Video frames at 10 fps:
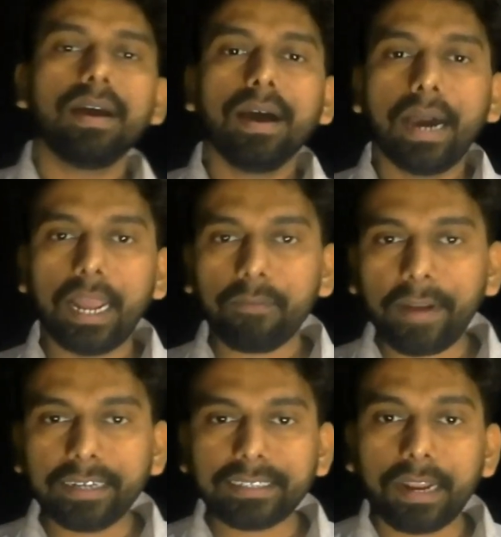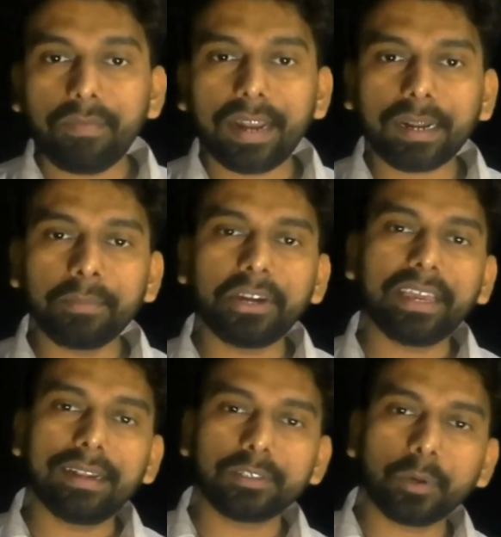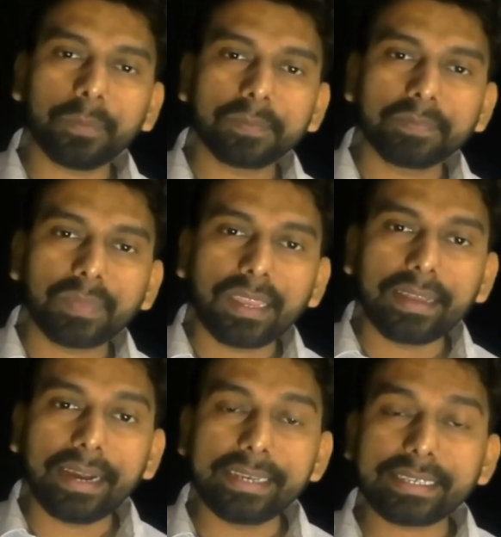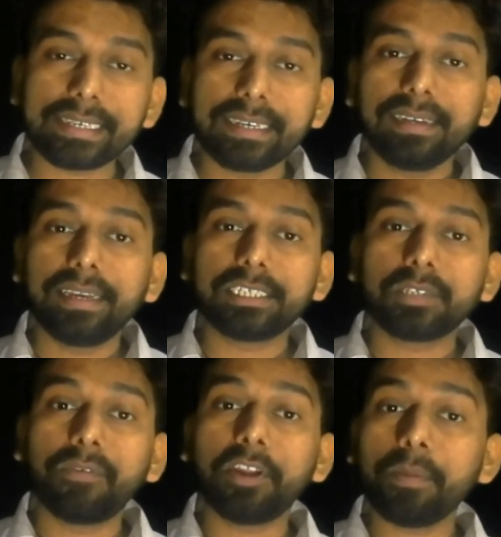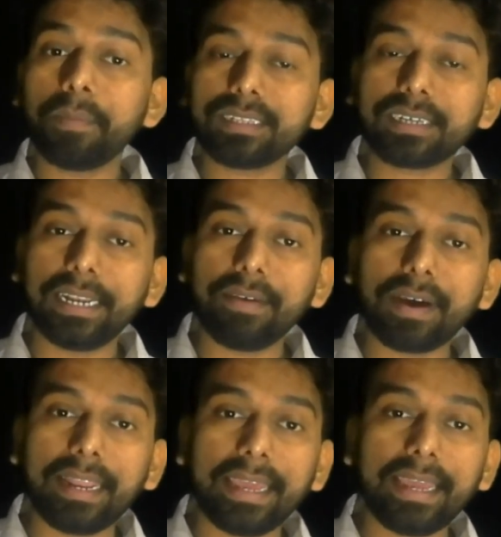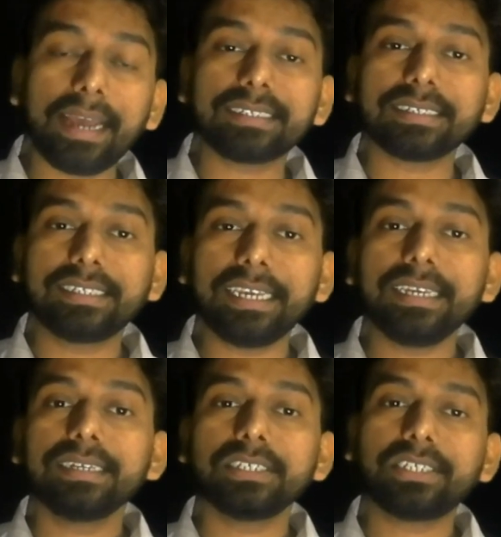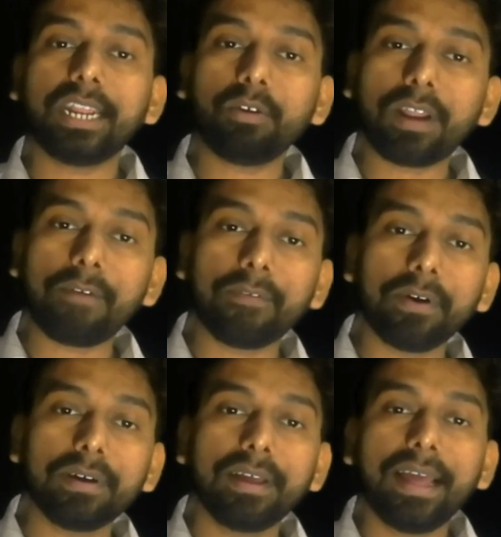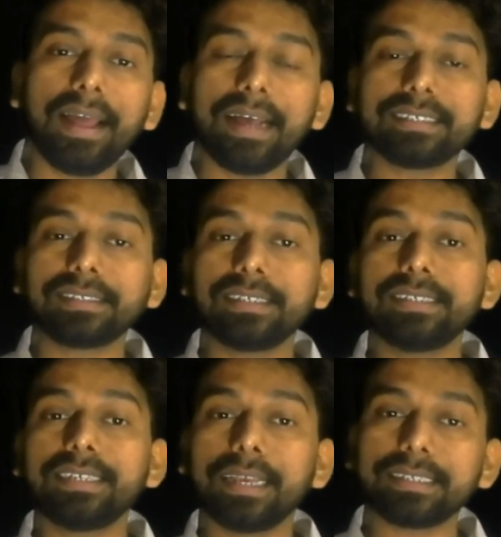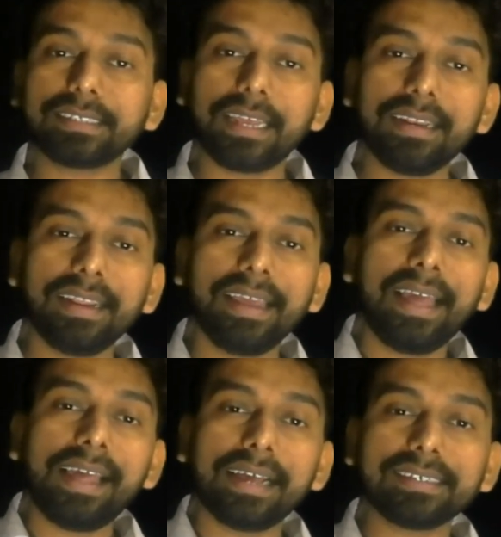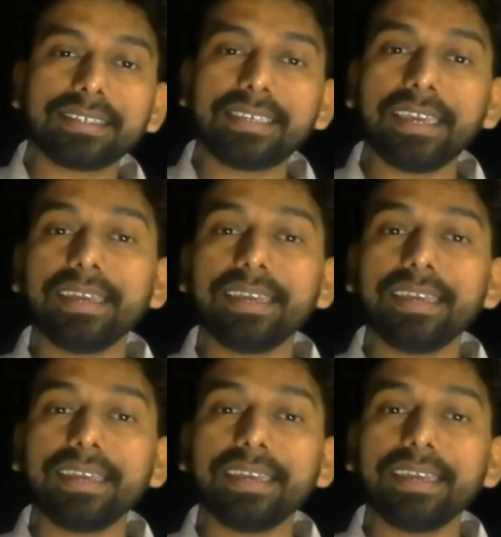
हेलो फ्रेंड्स एंड वेलकम टू डीएल जोन गाइस इस वीडियो में बात करने वाले हैं एसएससी स्टेनोग्राफो एसएससी सीएचएसएल एसएससी